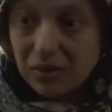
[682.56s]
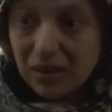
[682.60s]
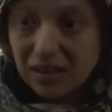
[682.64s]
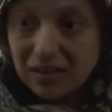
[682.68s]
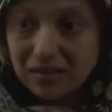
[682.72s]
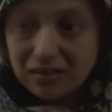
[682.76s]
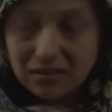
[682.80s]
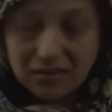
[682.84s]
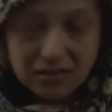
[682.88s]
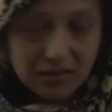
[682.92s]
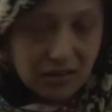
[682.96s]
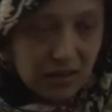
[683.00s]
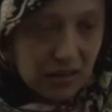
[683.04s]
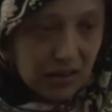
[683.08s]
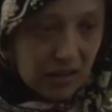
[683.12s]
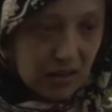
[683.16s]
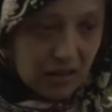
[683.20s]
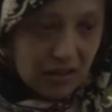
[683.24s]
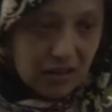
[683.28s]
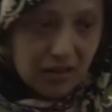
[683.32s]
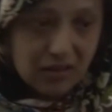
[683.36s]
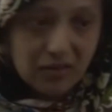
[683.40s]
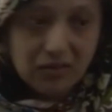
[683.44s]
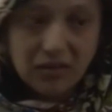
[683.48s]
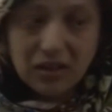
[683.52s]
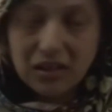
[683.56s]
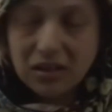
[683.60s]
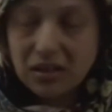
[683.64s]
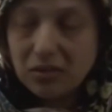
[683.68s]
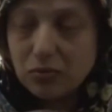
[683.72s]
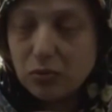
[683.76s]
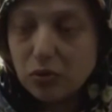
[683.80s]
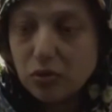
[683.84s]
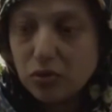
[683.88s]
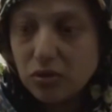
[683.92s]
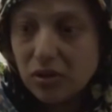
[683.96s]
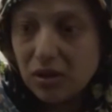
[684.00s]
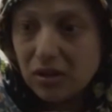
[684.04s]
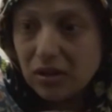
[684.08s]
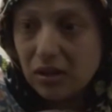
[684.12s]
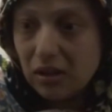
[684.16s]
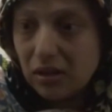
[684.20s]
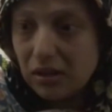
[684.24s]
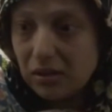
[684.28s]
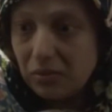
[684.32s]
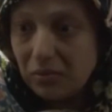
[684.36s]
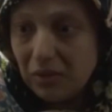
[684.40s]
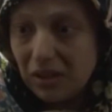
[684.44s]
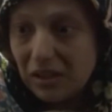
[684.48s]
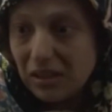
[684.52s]
Ben kayınvalidem kucağına
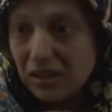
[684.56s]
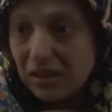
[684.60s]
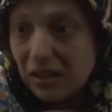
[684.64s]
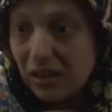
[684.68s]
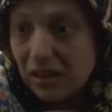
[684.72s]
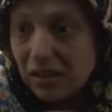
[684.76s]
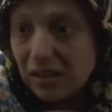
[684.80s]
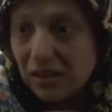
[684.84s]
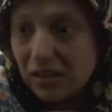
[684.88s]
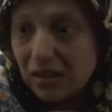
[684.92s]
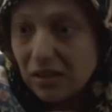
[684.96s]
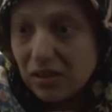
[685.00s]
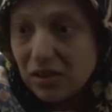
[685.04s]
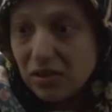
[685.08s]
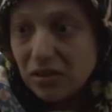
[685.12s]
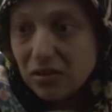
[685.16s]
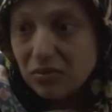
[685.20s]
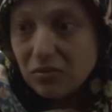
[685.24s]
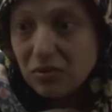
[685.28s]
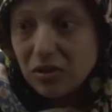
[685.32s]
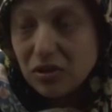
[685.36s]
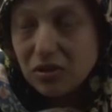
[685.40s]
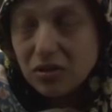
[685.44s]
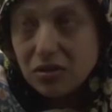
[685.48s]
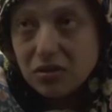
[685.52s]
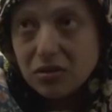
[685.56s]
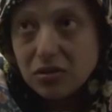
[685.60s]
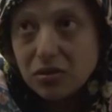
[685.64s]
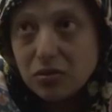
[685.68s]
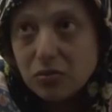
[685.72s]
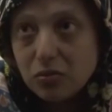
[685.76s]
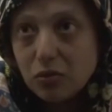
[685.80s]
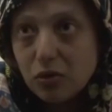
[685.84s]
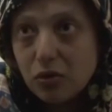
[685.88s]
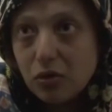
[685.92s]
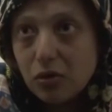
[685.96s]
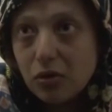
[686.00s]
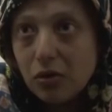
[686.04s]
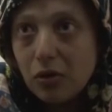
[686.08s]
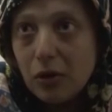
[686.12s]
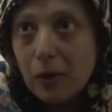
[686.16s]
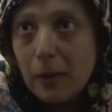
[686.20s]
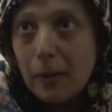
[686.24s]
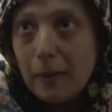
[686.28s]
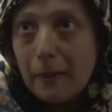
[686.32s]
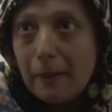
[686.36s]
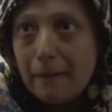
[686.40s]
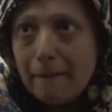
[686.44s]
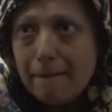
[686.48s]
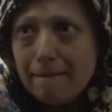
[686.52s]
aldı. Ben sakinleştirmeye çalıştım. O
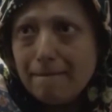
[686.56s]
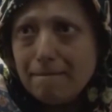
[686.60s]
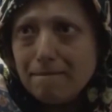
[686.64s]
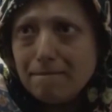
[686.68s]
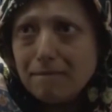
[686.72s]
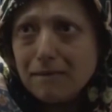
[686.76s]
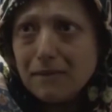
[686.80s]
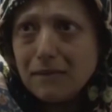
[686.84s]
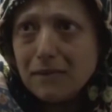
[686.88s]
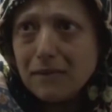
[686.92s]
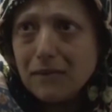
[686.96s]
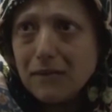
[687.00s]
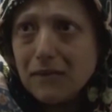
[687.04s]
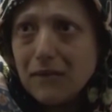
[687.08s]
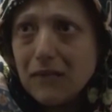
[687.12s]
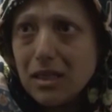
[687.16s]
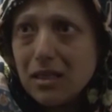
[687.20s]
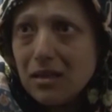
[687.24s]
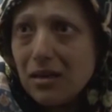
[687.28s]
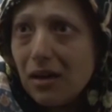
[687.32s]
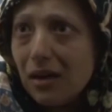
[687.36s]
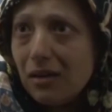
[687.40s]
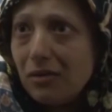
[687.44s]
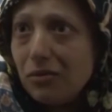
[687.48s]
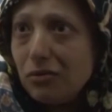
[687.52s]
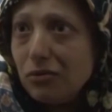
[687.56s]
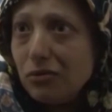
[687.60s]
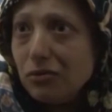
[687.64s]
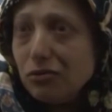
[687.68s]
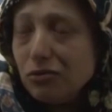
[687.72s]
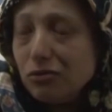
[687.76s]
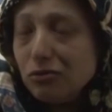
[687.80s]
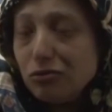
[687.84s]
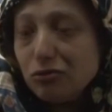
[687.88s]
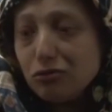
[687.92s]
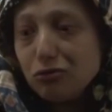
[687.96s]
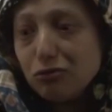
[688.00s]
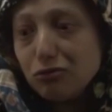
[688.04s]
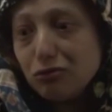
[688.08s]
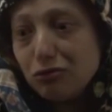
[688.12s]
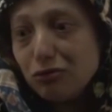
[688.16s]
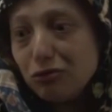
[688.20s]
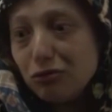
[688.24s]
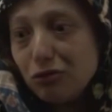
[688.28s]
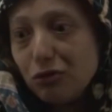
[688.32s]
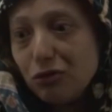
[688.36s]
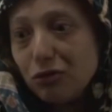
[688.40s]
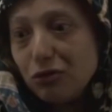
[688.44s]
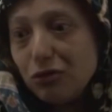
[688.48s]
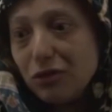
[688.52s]
yavrunun
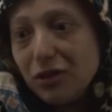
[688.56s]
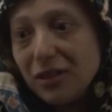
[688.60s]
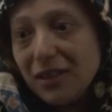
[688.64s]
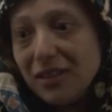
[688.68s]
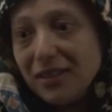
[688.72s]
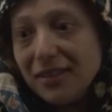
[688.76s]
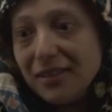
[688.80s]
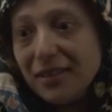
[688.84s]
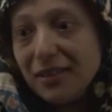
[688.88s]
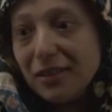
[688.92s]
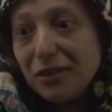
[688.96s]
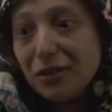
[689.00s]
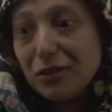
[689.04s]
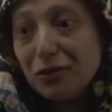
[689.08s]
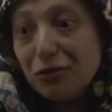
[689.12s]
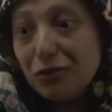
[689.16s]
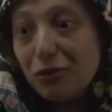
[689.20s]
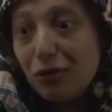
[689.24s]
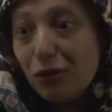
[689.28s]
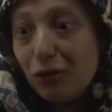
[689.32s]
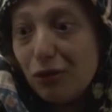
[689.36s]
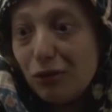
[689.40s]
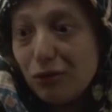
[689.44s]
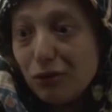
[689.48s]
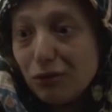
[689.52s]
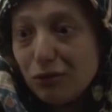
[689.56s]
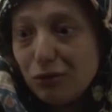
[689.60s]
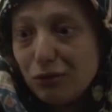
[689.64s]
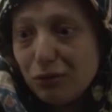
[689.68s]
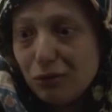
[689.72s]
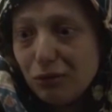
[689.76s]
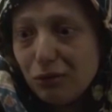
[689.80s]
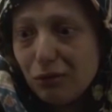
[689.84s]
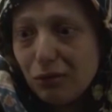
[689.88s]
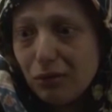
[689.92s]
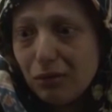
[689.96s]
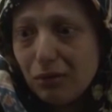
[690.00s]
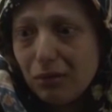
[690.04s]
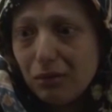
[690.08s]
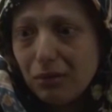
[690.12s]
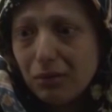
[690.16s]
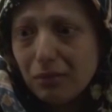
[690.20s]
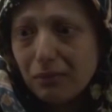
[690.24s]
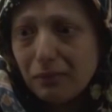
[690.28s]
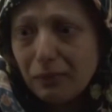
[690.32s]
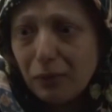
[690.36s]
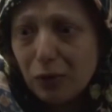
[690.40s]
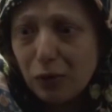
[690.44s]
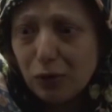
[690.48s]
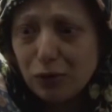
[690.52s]
gözlerindeki korku
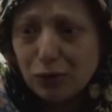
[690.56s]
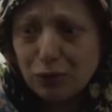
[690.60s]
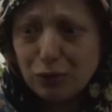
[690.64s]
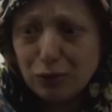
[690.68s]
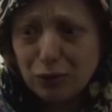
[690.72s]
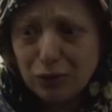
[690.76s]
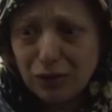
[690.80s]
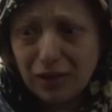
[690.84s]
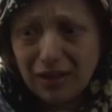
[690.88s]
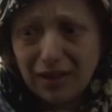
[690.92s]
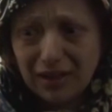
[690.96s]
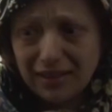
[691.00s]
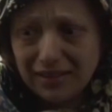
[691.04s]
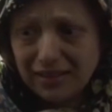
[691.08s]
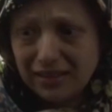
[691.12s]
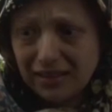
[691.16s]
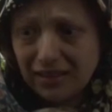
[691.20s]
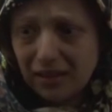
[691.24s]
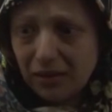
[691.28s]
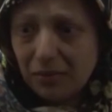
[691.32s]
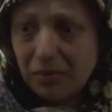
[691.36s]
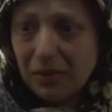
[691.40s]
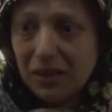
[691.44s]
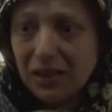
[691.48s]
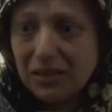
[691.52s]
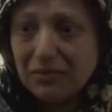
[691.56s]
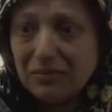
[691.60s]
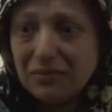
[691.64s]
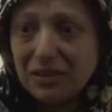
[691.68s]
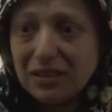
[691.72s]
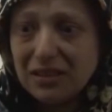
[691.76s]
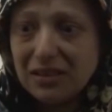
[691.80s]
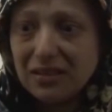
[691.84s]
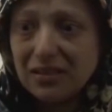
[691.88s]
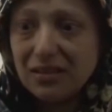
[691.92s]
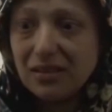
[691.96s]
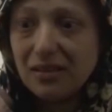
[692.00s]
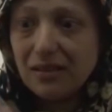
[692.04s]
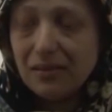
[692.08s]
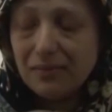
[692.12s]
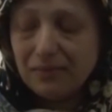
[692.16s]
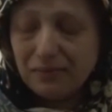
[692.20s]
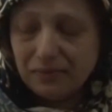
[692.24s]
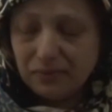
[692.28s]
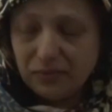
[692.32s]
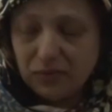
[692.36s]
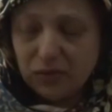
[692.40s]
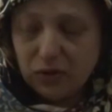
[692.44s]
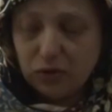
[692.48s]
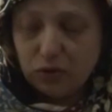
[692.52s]
o kulağını kapatması,
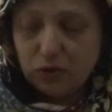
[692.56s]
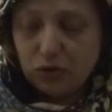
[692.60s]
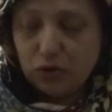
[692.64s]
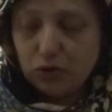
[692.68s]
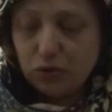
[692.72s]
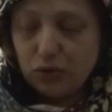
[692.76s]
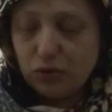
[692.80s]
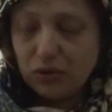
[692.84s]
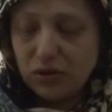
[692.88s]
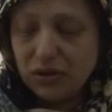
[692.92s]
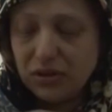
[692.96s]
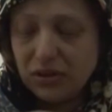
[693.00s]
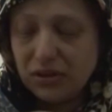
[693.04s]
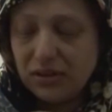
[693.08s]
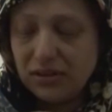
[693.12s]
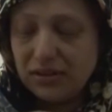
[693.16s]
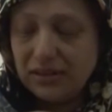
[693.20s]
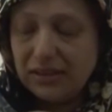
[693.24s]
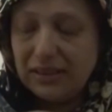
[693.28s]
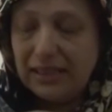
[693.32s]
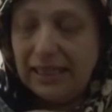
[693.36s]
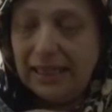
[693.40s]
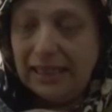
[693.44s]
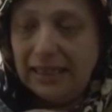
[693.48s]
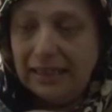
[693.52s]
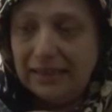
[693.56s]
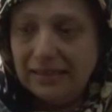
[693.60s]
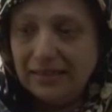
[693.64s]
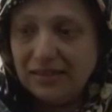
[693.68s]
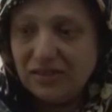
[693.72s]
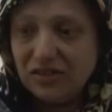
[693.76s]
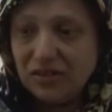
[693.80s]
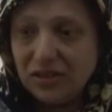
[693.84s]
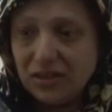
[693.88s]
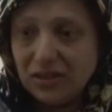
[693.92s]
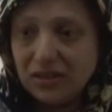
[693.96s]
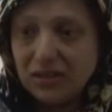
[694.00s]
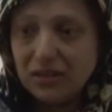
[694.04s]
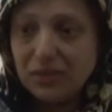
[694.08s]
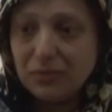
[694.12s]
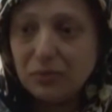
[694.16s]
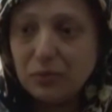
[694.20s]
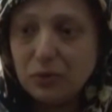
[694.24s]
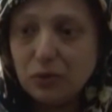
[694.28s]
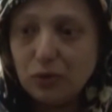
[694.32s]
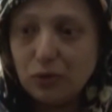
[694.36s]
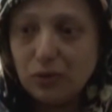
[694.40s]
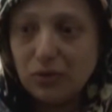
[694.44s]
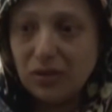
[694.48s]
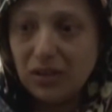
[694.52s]
kapatıyordu şurasının elini
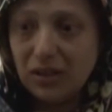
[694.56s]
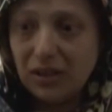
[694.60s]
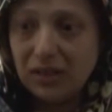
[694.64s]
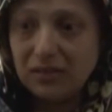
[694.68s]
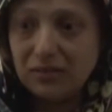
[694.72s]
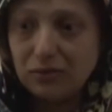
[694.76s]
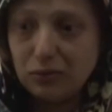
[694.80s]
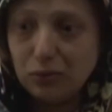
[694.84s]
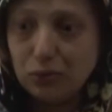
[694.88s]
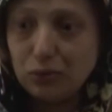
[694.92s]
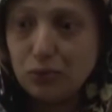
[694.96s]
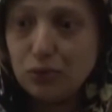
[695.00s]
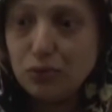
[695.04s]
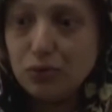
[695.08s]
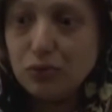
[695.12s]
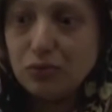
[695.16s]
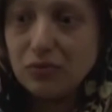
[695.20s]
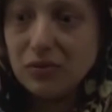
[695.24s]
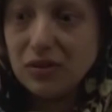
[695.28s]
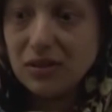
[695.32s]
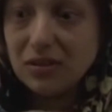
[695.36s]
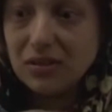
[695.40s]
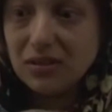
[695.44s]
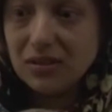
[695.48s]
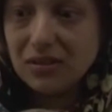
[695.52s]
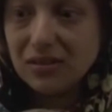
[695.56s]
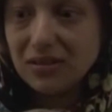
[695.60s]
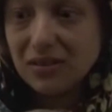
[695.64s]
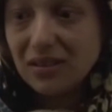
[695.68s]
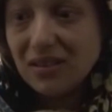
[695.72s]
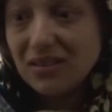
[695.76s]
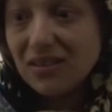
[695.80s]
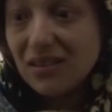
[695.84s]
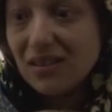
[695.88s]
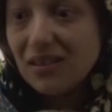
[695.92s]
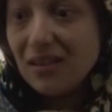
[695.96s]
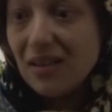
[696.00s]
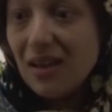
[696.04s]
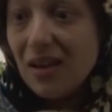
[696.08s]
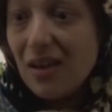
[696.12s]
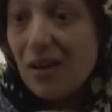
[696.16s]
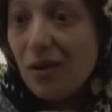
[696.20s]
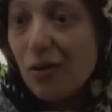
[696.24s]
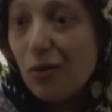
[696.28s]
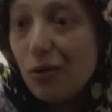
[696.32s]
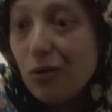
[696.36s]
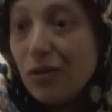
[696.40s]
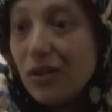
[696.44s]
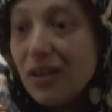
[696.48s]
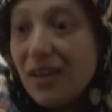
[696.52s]
ısırıp da o oturması zaten
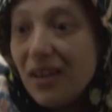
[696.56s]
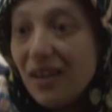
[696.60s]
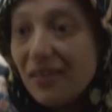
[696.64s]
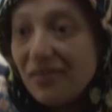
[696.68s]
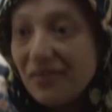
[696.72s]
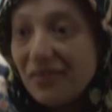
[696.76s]
olayı